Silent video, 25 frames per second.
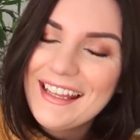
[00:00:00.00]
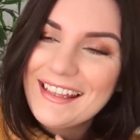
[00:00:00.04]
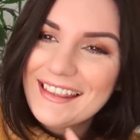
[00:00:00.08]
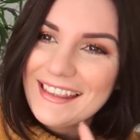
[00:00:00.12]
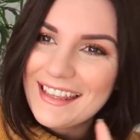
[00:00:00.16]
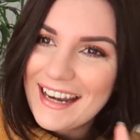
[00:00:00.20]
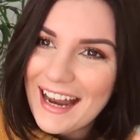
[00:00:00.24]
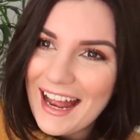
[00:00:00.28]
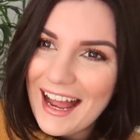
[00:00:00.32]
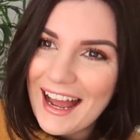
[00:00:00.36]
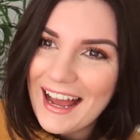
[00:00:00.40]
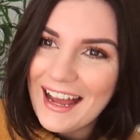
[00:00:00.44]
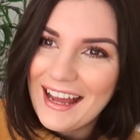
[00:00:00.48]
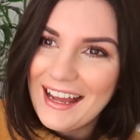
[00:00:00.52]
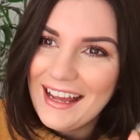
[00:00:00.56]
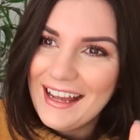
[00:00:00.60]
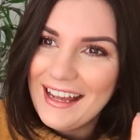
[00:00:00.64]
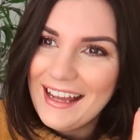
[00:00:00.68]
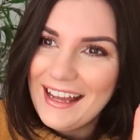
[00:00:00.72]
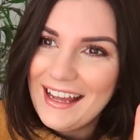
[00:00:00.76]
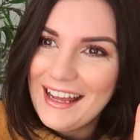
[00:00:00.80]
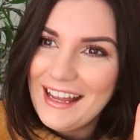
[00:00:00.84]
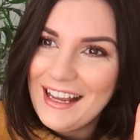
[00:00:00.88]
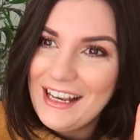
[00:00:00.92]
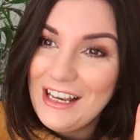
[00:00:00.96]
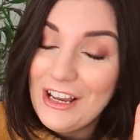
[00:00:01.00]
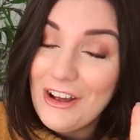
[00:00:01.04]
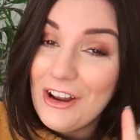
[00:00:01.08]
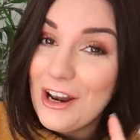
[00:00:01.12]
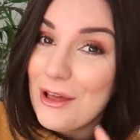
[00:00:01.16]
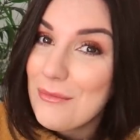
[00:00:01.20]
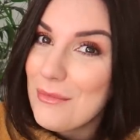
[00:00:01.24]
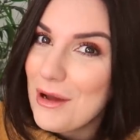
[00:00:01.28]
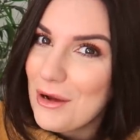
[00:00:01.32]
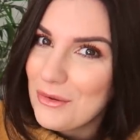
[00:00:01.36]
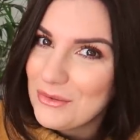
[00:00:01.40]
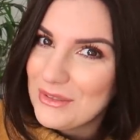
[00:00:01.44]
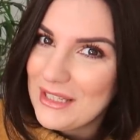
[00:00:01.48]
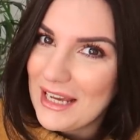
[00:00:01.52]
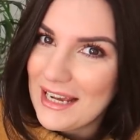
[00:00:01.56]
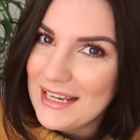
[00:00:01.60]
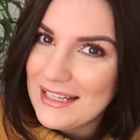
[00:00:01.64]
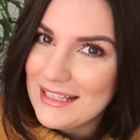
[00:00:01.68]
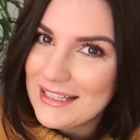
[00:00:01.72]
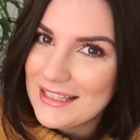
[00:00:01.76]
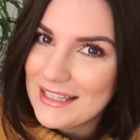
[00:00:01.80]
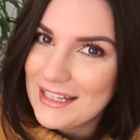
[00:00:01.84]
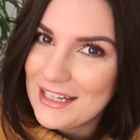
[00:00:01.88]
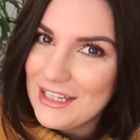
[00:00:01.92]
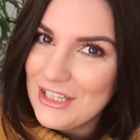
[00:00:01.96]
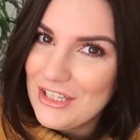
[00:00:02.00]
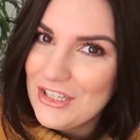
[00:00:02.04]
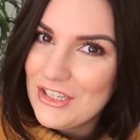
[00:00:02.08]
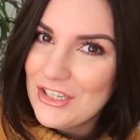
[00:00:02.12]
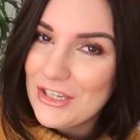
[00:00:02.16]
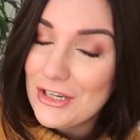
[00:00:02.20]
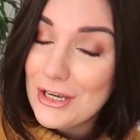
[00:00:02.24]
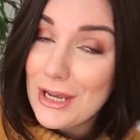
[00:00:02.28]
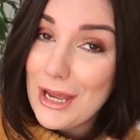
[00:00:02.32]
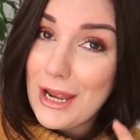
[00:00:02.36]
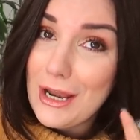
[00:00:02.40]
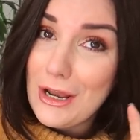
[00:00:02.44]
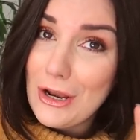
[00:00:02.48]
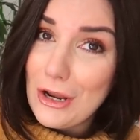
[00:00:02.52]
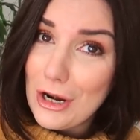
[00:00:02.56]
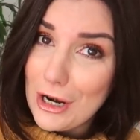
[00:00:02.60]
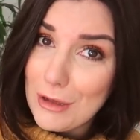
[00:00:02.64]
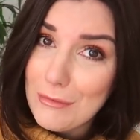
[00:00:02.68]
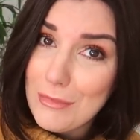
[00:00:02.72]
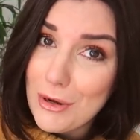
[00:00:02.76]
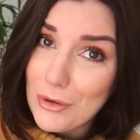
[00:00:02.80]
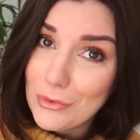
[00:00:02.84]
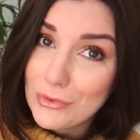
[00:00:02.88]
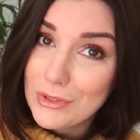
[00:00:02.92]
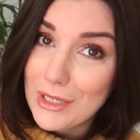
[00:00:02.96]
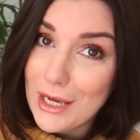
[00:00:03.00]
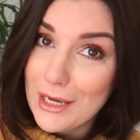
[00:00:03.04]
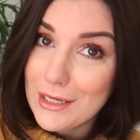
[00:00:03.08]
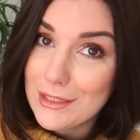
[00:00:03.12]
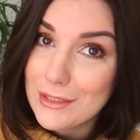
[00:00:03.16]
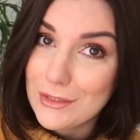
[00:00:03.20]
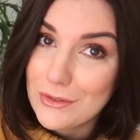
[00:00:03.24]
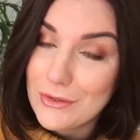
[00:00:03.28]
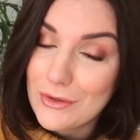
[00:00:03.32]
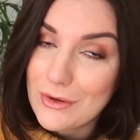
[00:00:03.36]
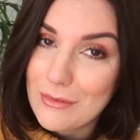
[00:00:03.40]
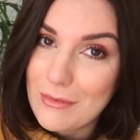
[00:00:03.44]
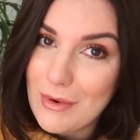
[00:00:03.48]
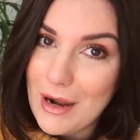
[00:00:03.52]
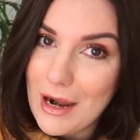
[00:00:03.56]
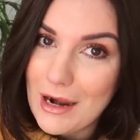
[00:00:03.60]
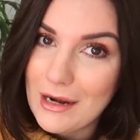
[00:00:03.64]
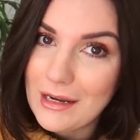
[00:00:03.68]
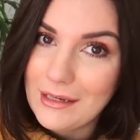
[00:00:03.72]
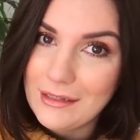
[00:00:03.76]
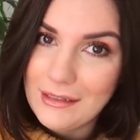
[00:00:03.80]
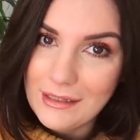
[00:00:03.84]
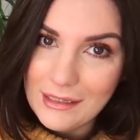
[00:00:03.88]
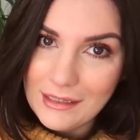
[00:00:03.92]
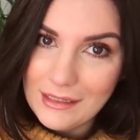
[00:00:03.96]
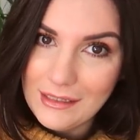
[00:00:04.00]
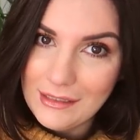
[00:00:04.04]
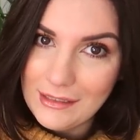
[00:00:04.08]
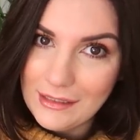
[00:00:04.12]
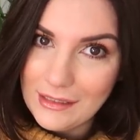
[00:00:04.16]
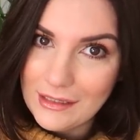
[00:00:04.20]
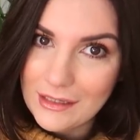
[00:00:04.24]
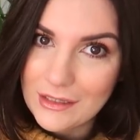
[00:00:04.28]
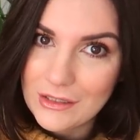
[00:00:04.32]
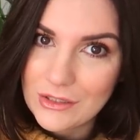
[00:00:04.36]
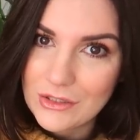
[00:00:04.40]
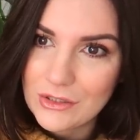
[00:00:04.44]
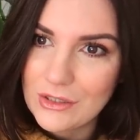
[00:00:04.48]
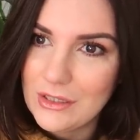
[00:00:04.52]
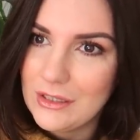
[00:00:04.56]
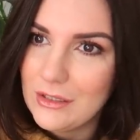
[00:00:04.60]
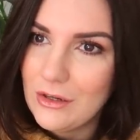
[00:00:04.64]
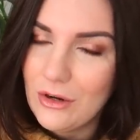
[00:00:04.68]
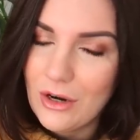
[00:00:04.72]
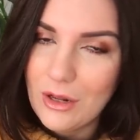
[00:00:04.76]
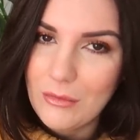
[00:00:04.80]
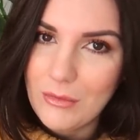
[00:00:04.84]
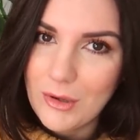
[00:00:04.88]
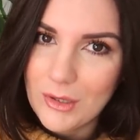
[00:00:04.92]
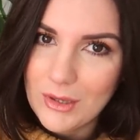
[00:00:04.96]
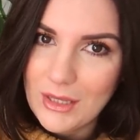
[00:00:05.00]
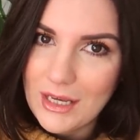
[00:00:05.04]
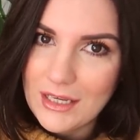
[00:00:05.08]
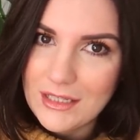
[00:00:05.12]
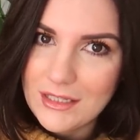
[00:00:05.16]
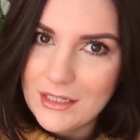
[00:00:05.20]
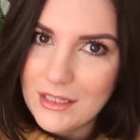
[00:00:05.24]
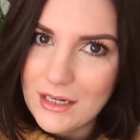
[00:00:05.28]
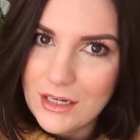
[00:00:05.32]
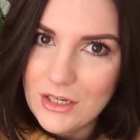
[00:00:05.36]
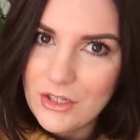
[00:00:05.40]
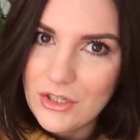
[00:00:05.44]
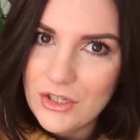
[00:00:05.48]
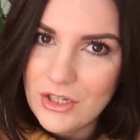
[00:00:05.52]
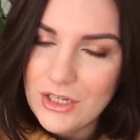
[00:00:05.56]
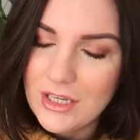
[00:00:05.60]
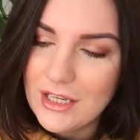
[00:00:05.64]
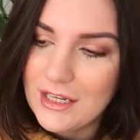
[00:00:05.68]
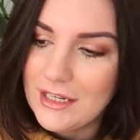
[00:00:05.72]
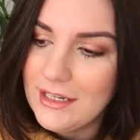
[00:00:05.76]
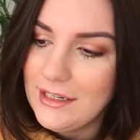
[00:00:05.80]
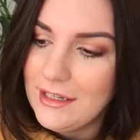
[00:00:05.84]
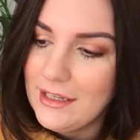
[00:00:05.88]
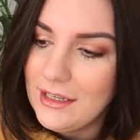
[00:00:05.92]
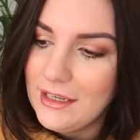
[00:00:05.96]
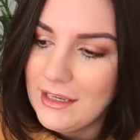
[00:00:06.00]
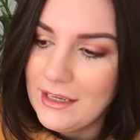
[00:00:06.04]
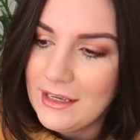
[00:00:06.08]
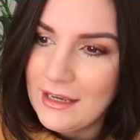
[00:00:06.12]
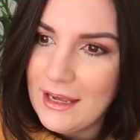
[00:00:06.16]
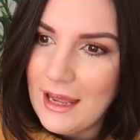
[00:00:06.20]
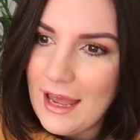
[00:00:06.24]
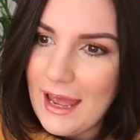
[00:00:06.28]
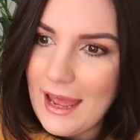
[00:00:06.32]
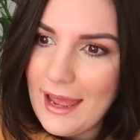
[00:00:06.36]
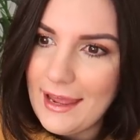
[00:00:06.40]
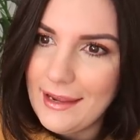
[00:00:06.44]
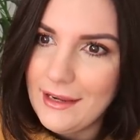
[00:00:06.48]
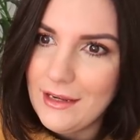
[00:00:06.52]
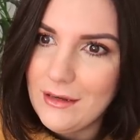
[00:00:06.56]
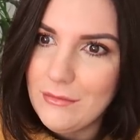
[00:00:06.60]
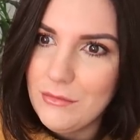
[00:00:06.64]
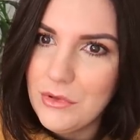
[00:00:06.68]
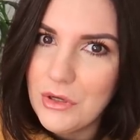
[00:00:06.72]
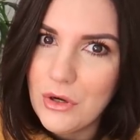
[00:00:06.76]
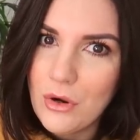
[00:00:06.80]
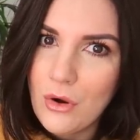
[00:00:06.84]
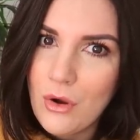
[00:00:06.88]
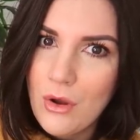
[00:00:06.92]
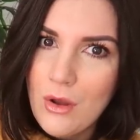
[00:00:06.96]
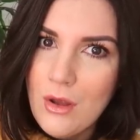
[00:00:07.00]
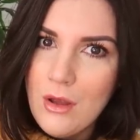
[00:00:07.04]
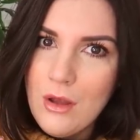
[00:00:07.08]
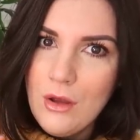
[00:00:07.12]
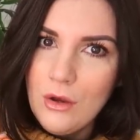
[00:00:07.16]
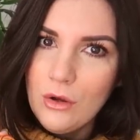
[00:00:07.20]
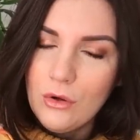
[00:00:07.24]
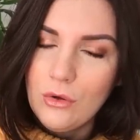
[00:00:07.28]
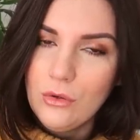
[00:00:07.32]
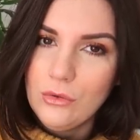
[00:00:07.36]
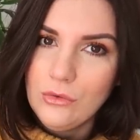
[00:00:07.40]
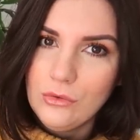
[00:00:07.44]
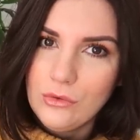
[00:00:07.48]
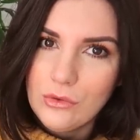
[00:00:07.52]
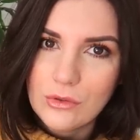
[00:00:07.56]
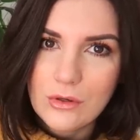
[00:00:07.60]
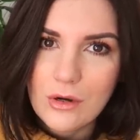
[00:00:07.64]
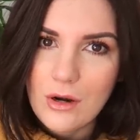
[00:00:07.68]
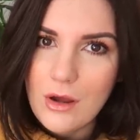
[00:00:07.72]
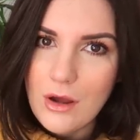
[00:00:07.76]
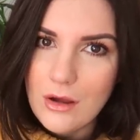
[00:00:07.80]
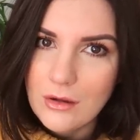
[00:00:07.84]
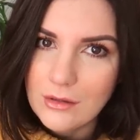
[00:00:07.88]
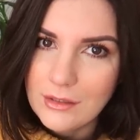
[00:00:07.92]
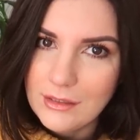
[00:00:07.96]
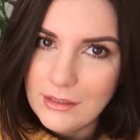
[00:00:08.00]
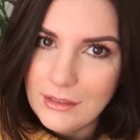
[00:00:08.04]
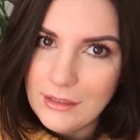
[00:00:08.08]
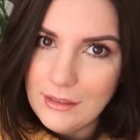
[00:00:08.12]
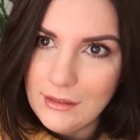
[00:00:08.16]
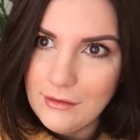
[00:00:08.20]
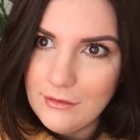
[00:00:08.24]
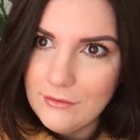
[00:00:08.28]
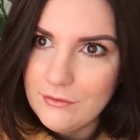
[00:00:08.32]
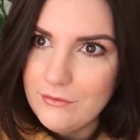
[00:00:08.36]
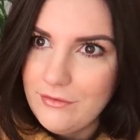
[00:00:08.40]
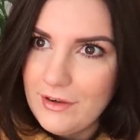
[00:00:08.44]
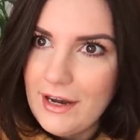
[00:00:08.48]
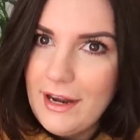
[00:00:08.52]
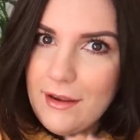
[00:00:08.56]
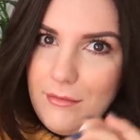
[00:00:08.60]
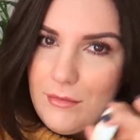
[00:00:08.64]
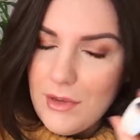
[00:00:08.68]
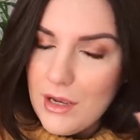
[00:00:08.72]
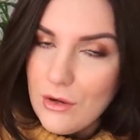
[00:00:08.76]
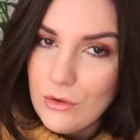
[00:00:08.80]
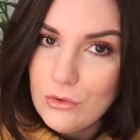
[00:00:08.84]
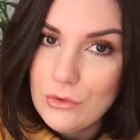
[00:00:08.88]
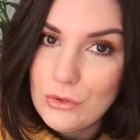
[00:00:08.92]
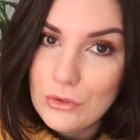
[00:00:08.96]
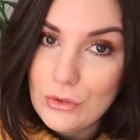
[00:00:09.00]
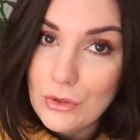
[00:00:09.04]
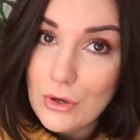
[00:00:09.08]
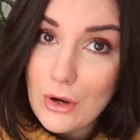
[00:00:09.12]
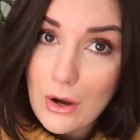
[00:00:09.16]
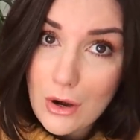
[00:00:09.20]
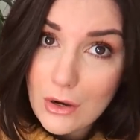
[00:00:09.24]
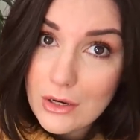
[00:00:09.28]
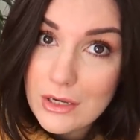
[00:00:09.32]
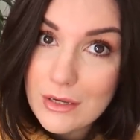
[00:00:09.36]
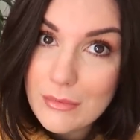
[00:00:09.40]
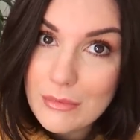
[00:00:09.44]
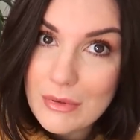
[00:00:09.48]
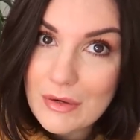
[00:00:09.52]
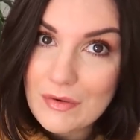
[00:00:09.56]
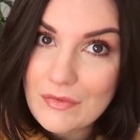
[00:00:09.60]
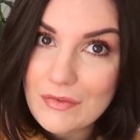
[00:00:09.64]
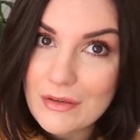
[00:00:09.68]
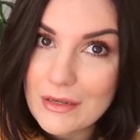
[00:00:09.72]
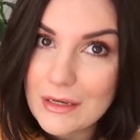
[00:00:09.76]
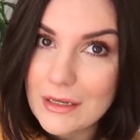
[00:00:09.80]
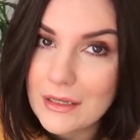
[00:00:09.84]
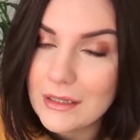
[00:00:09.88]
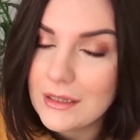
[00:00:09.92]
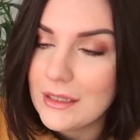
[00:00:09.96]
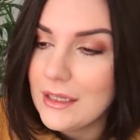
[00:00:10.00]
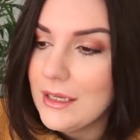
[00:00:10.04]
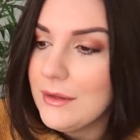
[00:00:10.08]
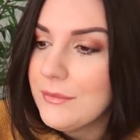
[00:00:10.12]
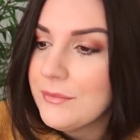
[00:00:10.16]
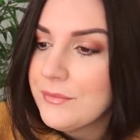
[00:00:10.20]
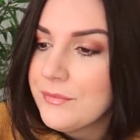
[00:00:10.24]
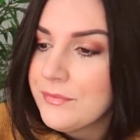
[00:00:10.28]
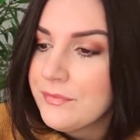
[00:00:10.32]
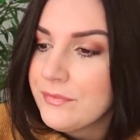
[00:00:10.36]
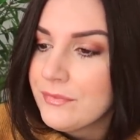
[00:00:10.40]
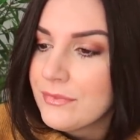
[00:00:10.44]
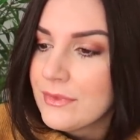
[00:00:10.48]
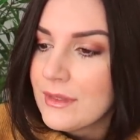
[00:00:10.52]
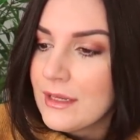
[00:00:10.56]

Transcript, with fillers: tra eh, l'All About Eyes Rich e l'All About Eyes normale di Clinique. L'All About Eyes Rich di Clinique è il mio contorno occhi, fra i miei contorno occhi preferiti.